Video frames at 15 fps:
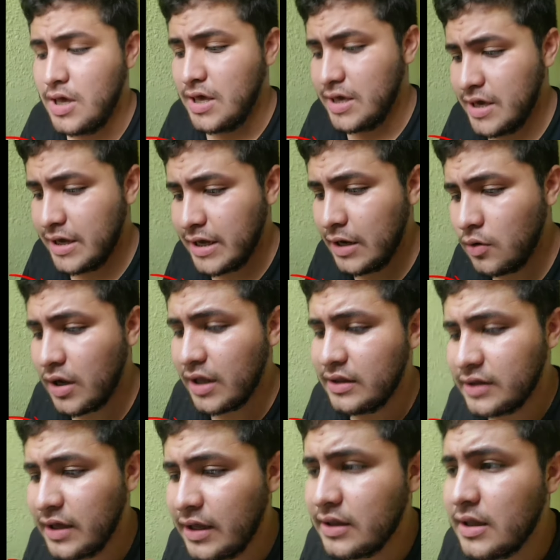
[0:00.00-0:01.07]
Y quiero que
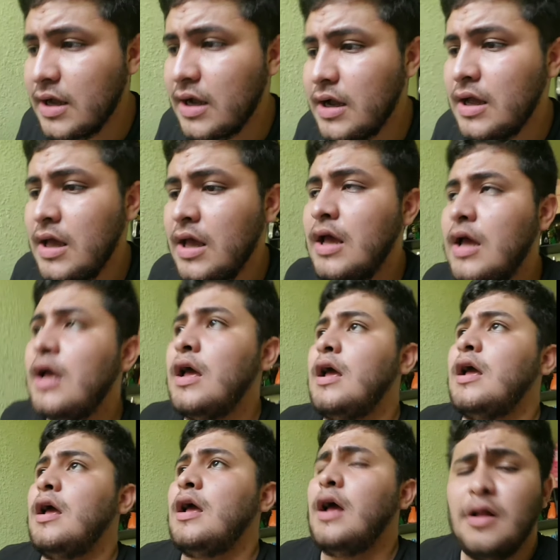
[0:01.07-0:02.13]
entiendan...
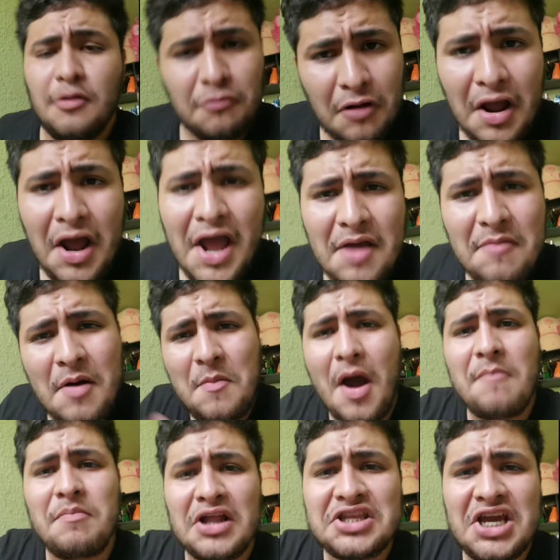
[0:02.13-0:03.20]
Ahí vamos
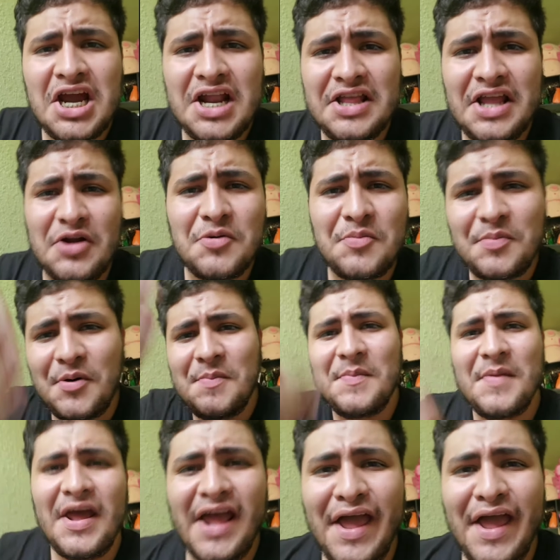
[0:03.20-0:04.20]
a platicar en el grupo.